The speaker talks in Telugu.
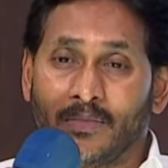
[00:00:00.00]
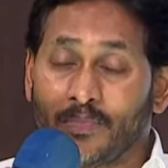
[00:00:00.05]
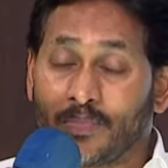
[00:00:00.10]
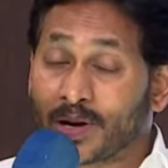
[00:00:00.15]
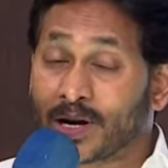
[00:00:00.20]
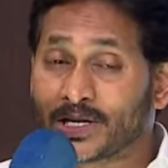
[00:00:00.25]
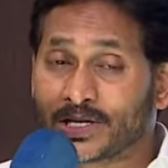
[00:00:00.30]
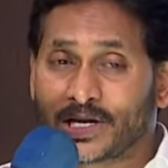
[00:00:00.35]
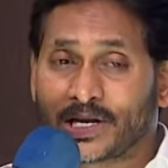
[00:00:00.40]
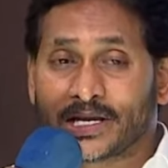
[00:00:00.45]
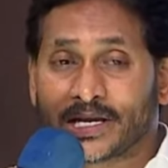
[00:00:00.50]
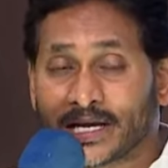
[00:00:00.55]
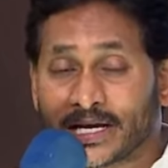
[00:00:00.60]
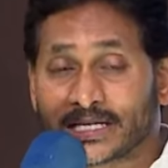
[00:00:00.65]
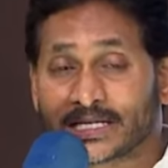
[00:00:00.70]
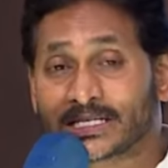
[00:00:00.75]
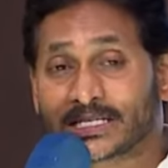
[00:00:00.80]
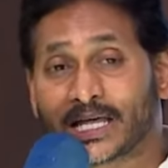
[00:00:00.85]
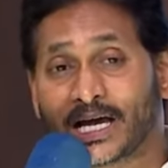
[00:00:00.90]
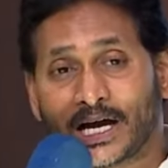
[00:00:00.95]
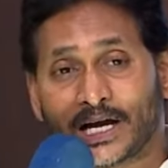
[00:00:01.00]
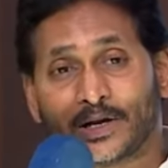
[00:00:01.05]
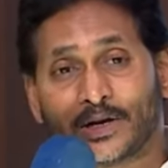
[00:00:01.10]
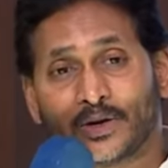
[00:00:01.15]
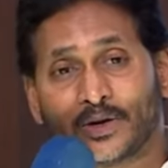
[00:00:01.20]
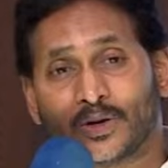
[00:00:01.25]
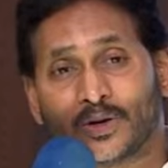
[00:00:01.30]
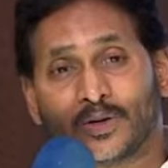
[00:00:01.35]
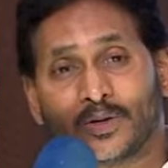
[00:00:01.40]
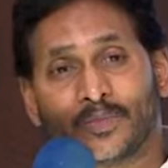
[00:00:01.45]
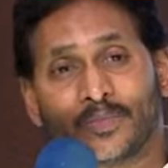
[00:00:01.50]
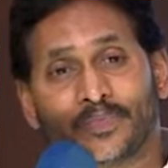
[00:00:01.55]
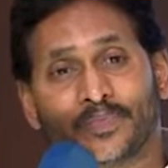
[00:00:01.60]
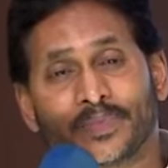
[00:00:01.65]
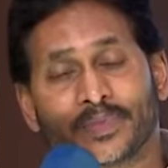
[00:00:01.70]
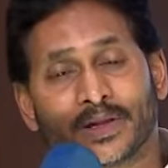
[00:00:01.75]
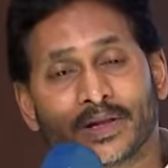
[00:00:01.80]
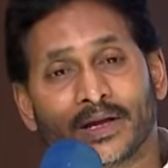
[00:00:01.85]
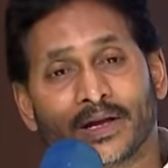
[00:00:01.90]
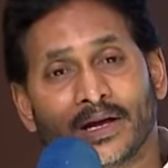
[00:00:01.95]
ప్రజలు ఏ స్థాయిలో
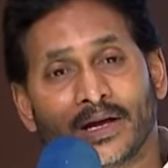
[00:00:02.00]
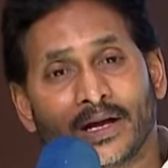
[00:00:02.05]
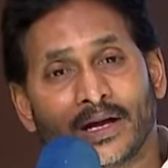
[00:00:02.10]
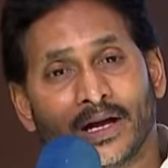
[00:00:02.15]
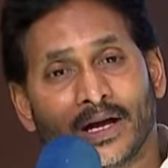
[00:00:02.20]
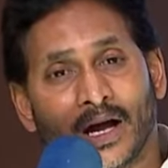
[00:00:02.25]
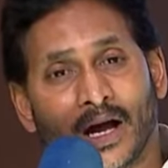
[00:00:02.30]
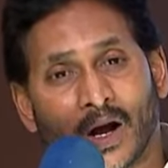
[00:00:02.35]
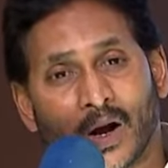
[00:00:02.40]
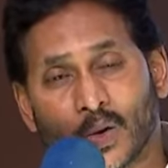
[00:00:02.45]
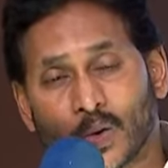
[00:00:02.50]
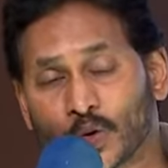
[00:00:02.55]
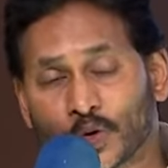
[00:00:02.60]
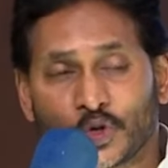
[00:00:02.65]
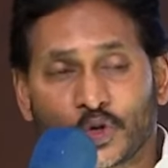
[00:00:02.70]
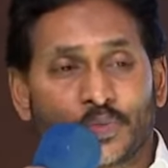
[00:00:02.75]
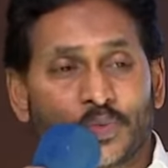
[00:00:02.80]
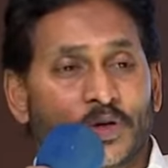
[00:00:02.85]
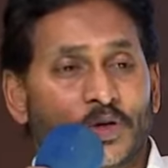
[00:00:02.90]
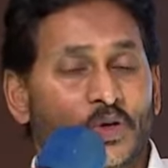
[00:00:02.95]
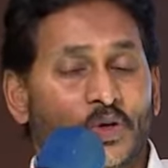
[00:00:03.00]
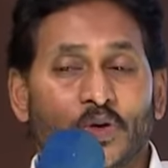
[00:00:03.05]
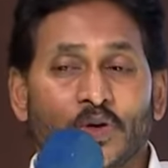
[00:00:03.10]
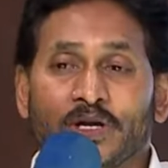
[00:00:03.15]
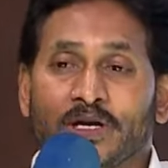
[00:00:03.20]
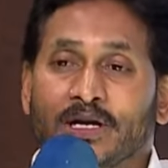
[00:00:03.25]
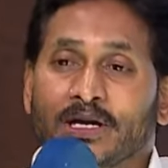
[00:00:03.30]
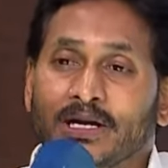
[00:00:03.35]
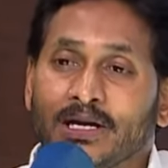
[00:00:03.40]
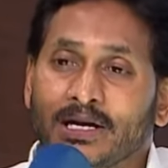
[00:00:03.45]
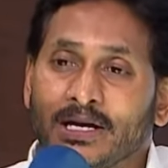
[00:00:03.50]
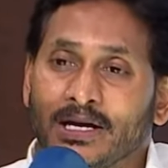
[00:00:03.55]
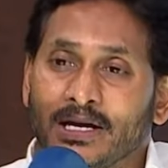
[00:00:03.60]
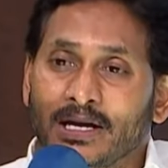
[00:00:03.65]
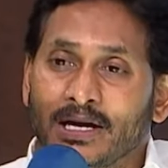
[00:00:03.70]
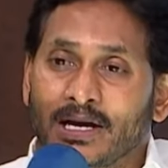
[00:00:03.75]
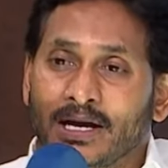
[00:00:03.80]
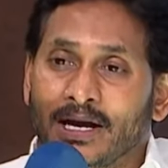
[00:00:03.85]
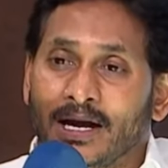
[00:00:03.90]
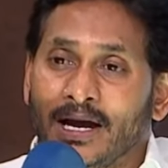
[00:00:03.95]
గుర్తుపెట్టుకొని
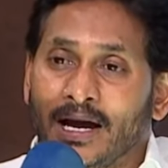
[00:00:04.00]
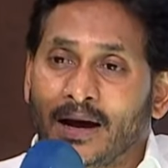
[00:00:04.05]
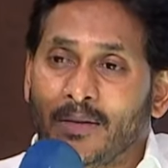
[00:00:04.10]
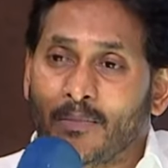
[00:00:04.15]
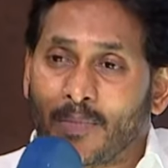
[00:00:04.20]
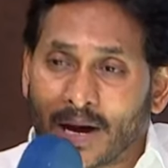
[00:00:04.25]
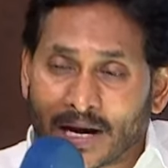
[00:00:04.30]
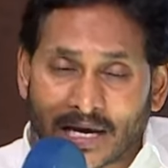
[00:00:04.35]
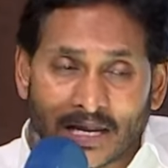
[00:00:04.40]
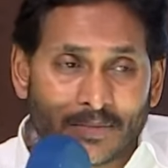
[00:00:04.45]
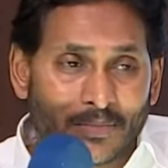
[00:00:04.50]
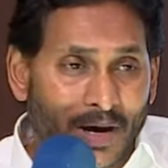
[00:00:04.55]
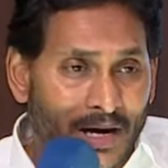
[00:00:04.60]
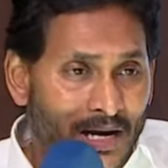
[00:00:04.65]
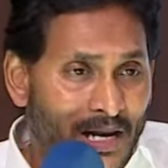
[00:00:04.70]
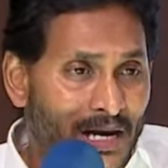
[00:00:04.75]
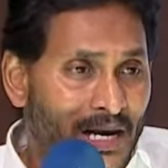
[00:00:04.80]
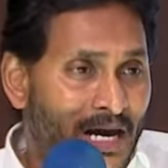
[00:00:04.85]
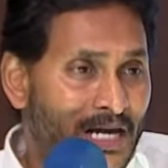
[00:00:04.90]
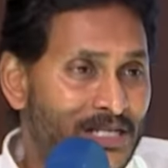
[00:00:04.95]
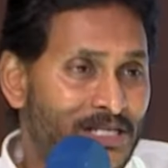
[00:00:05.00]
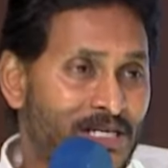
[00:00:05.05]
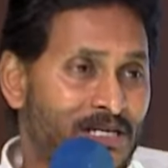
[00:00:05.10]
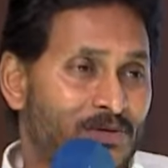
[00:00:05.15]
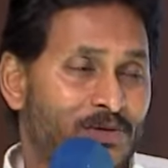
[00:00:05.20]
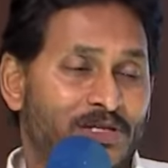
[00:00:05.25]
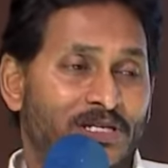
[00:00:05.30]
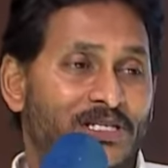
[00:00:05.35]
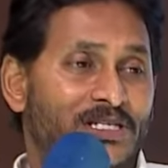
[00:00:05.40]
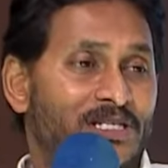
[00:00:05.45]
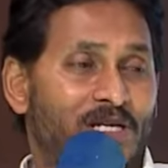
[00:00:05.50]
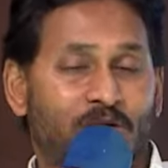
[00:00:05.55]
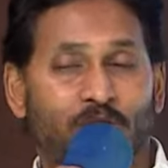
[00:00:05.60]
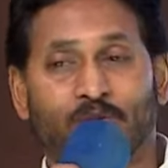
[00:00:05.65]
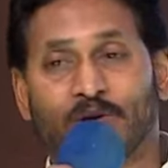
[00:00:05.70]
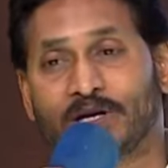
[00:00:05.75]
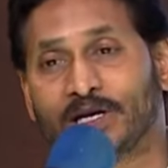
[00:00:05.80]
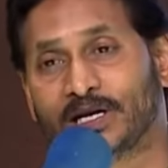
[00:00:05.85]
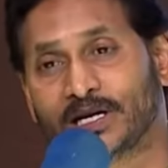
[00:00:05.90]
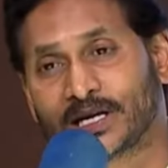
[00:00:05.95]
మళ్ళీ మనల్ని ఆశీర్వదిస్తారు
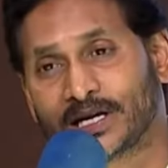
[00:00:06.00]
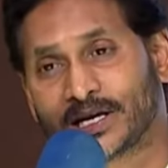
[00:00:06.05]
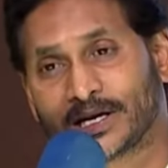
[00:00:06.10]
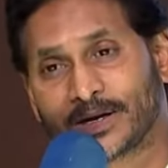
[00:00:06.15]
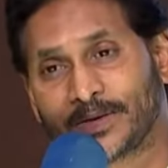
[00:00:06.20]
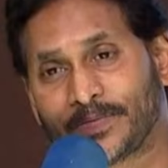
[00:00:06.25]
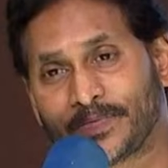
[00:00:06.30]
అని అంటే